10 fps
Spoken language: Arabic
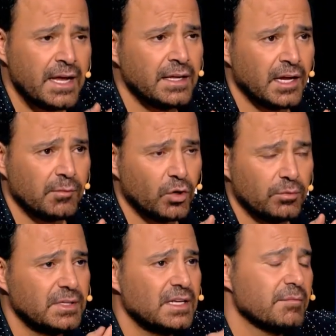اي
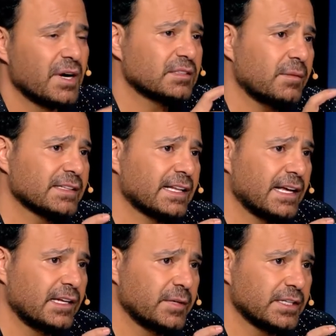البوم بدك تبعت
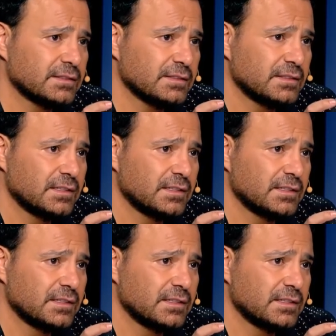الكلمات